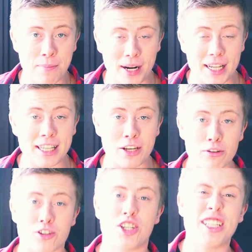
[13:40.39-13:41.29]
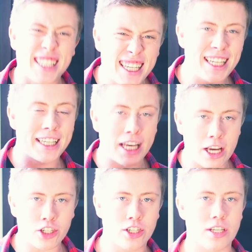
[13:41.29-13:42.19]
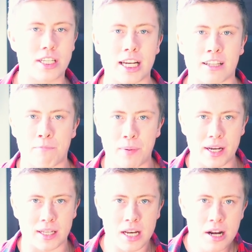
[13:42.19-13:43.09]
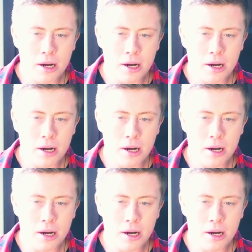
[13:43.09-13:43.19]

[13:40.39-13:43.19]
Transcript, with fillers: бренд дает 4К 60 FPS?